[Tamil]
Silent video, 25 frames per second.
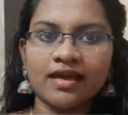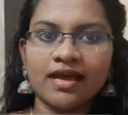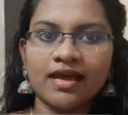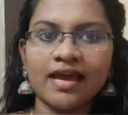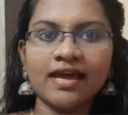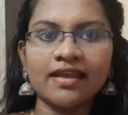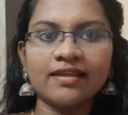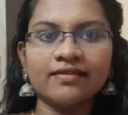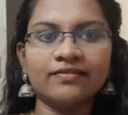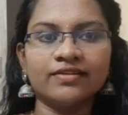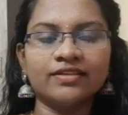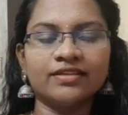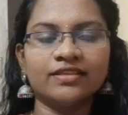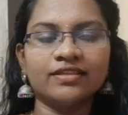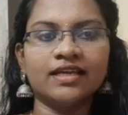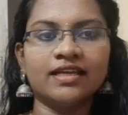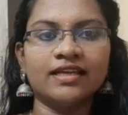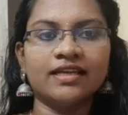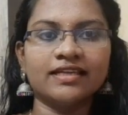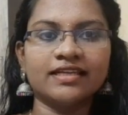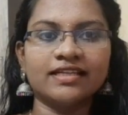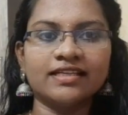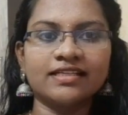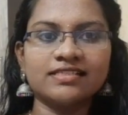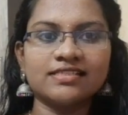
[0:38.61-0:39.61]
ஹேரை வந்து
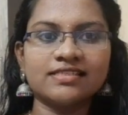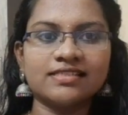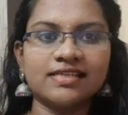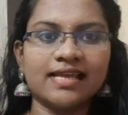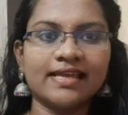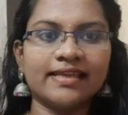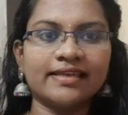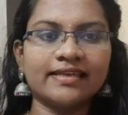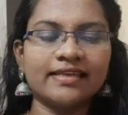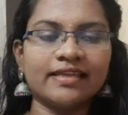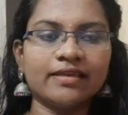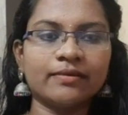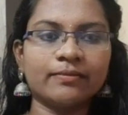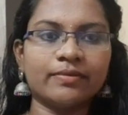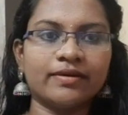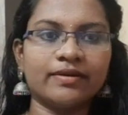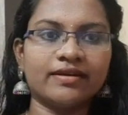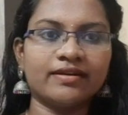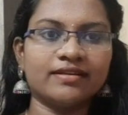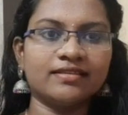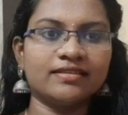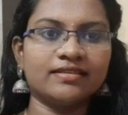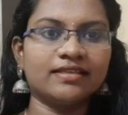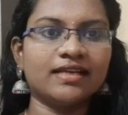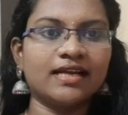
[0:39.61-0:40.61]
அடிக்கடி ஸ்ட்ரைட்னிங்
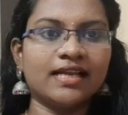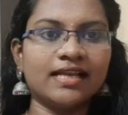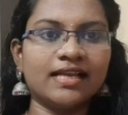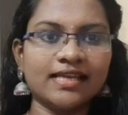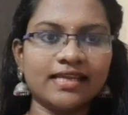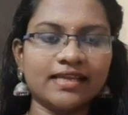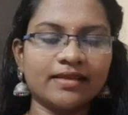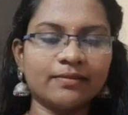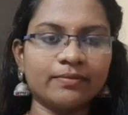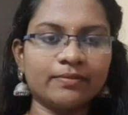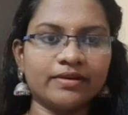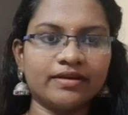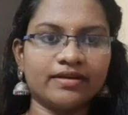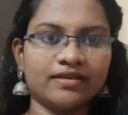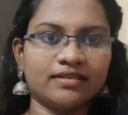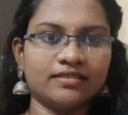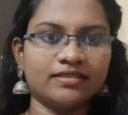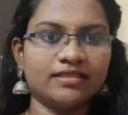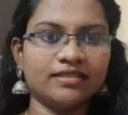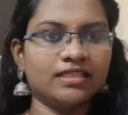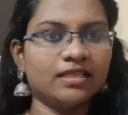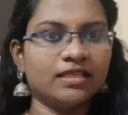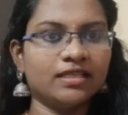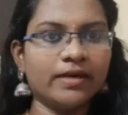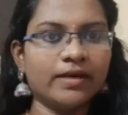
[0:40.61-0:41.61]
பண்ணுறது கலரிங்
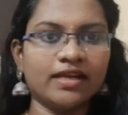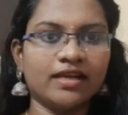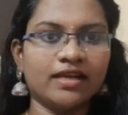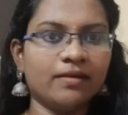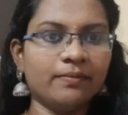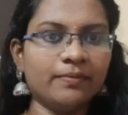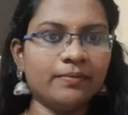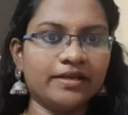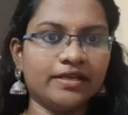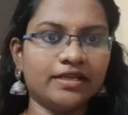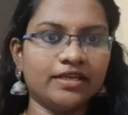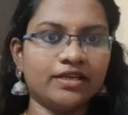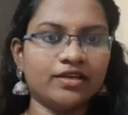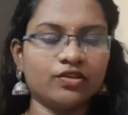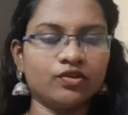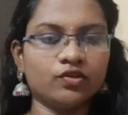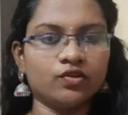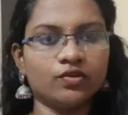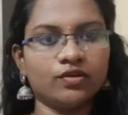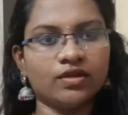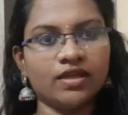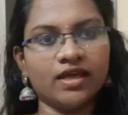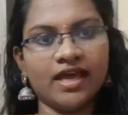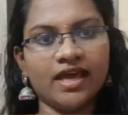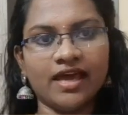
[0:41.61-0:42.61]
பண்ணுறது இந்த மாதிரிலாம் பண்ணிட்டு
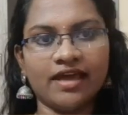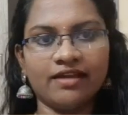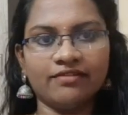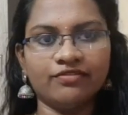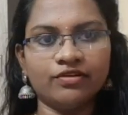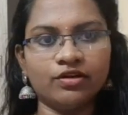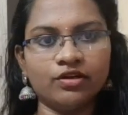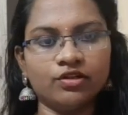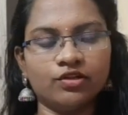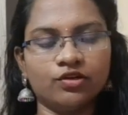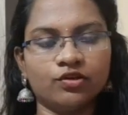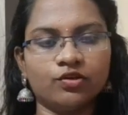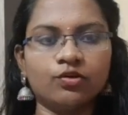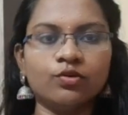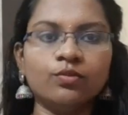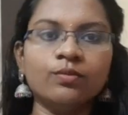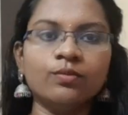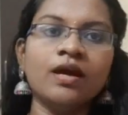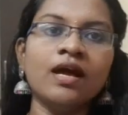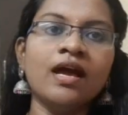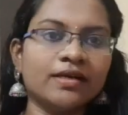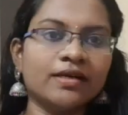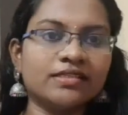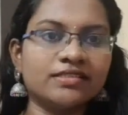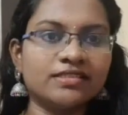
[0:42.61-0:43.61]
இருந்தோம்னா ஹேர் ஃபால்
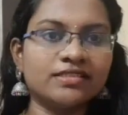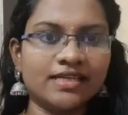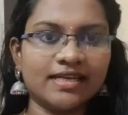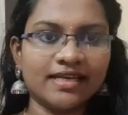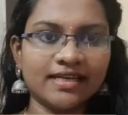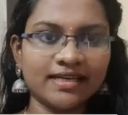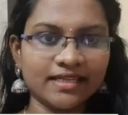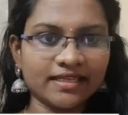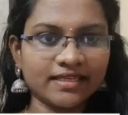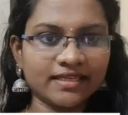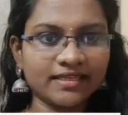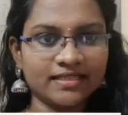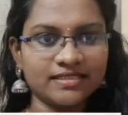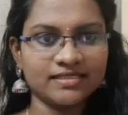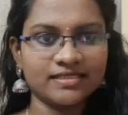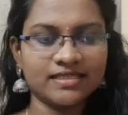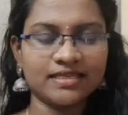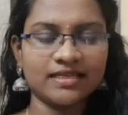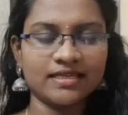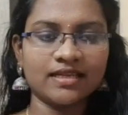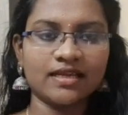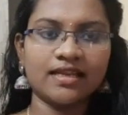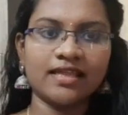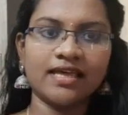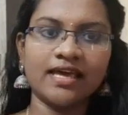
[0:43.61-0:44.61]
இருக்கும் ஜெனட்டிக்
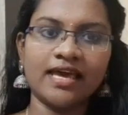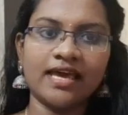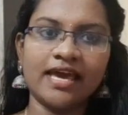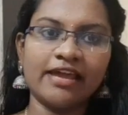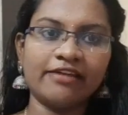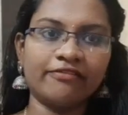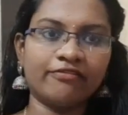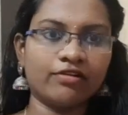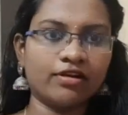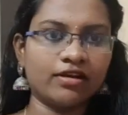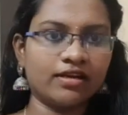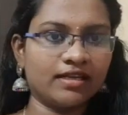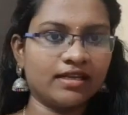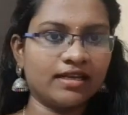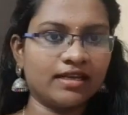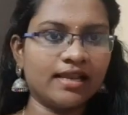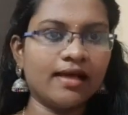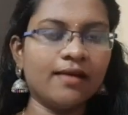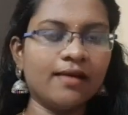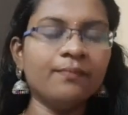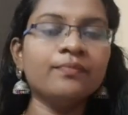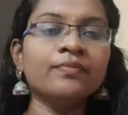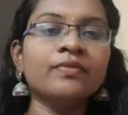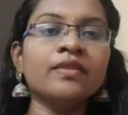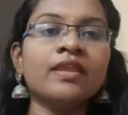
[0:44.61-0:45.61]
ரீசன்னால ஹேர் ஃபால்
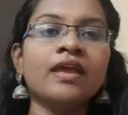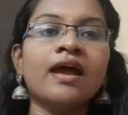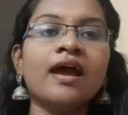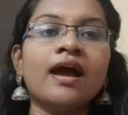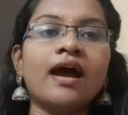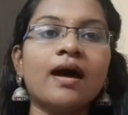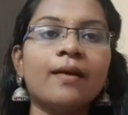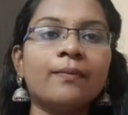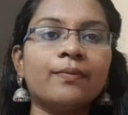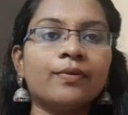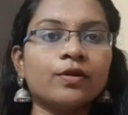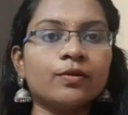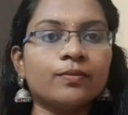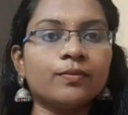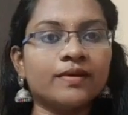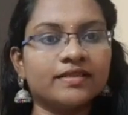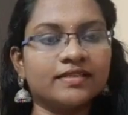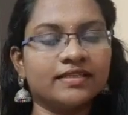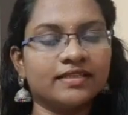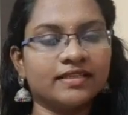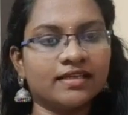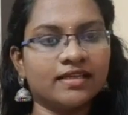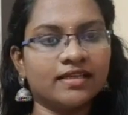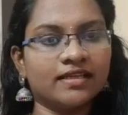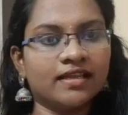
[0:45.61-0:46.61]
இருக்கலாம் அப்புறம்
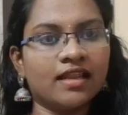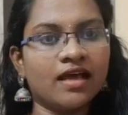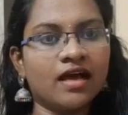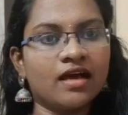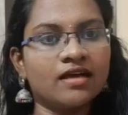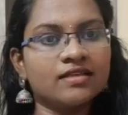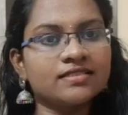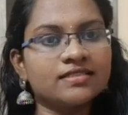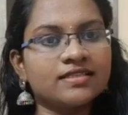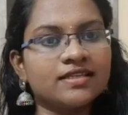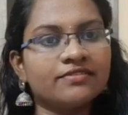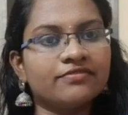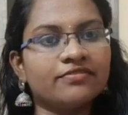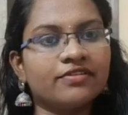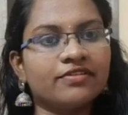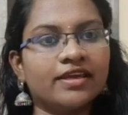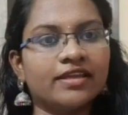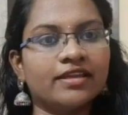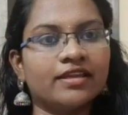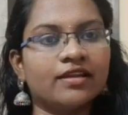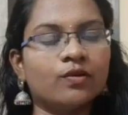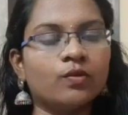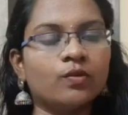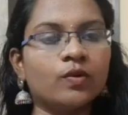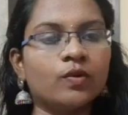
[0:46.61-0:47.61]
பார்த்தீங்கன்னா லாஸ்ட் அண்ட்
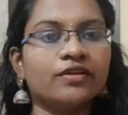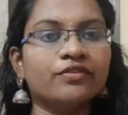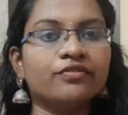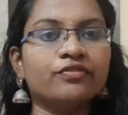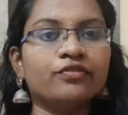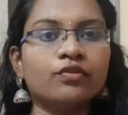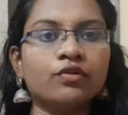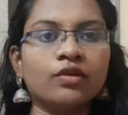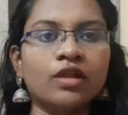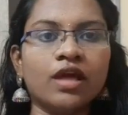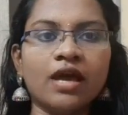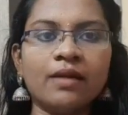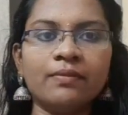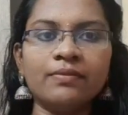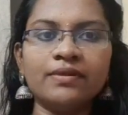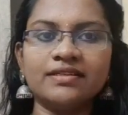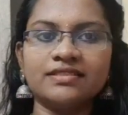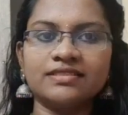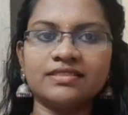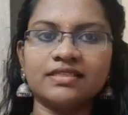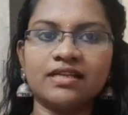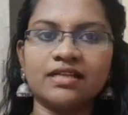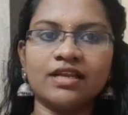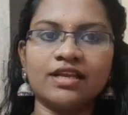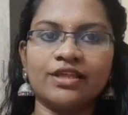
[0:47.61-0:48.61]
ஃபைனல் ஒன் ஃபுட்
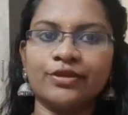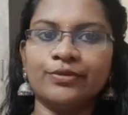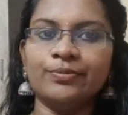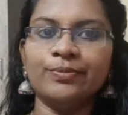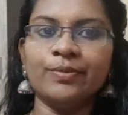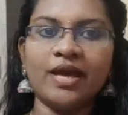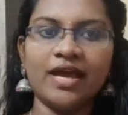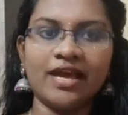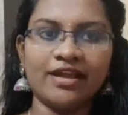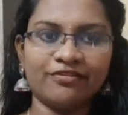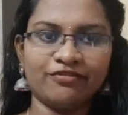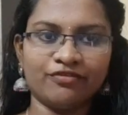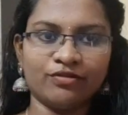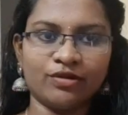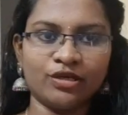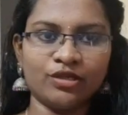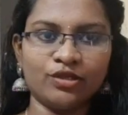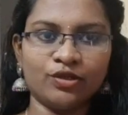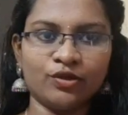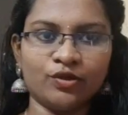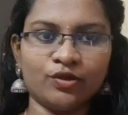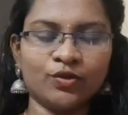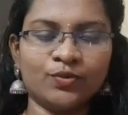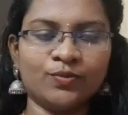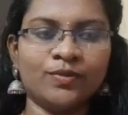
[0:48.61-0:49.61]
ஹேபிட்ஸ்னாலையும் ஹேர்
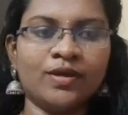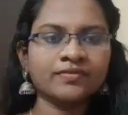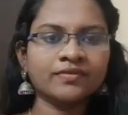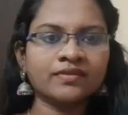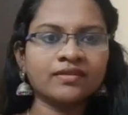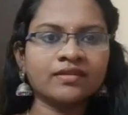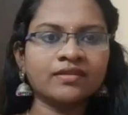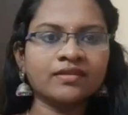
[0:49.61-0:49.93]
ஃபால் இருக்கும்